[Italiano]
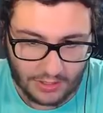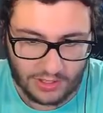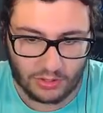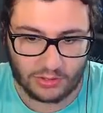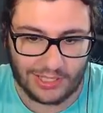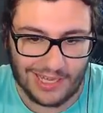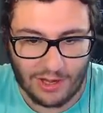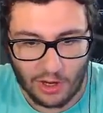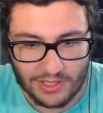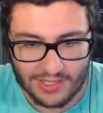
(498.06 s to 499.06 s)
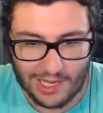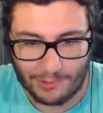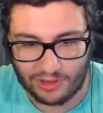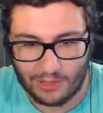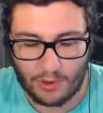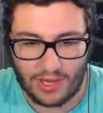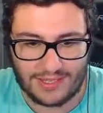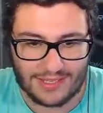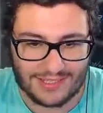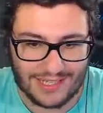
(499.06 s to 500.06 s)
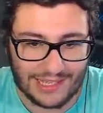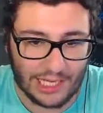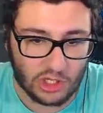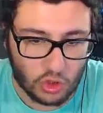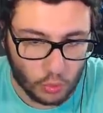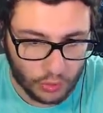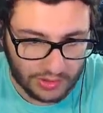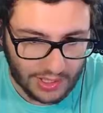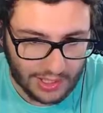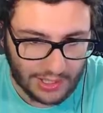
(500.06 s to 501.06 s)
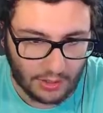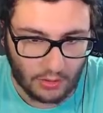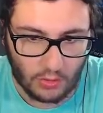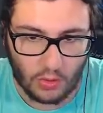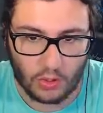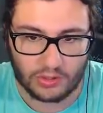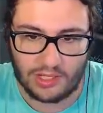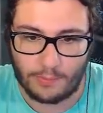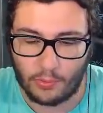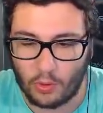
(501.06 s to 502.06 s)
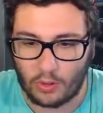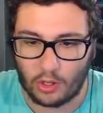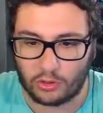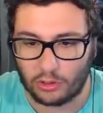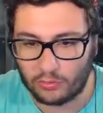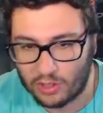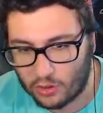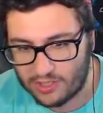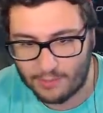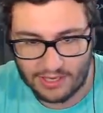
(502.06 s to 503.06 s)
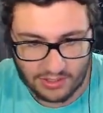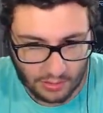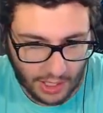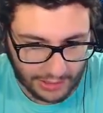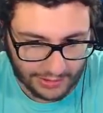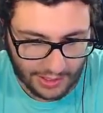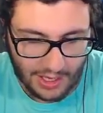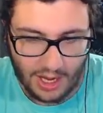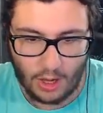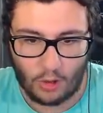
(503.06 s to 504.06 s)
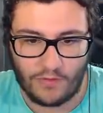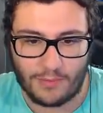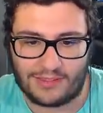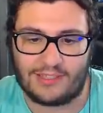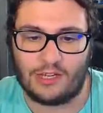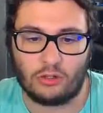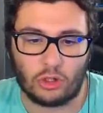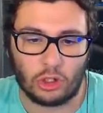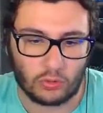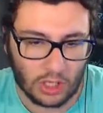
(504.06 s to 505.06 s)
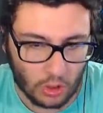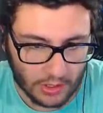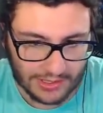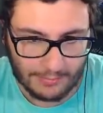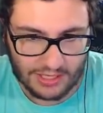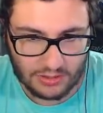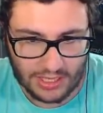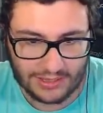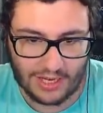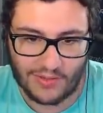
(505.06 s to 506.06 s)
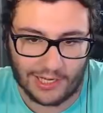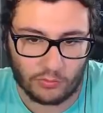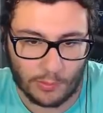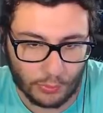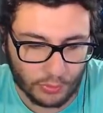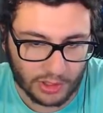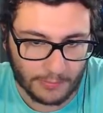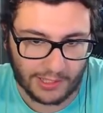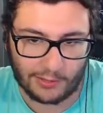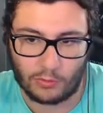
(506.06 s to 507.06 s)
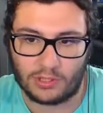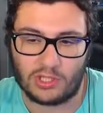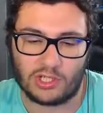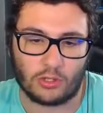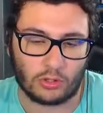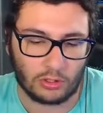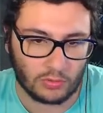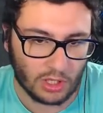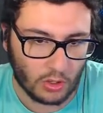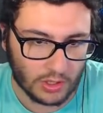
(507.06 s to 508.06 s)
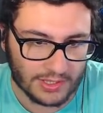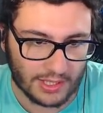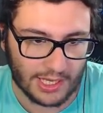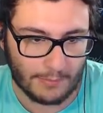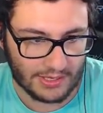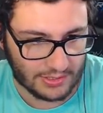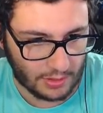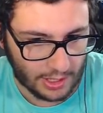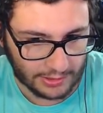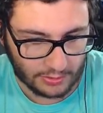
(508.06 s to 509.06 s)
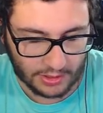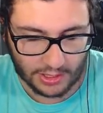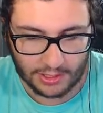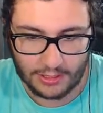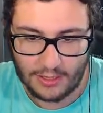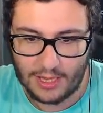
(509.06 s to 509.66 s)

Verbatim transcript: ci sono delle cose che potrebbero essere state aggiunte o tipo ho tolto una cosa e messo l'altra. Ovviamente se ho tolto una cosa e messo l'altra vale due punti, perché tu mi dici che ho tolto una cosa e messo l'altra, ok?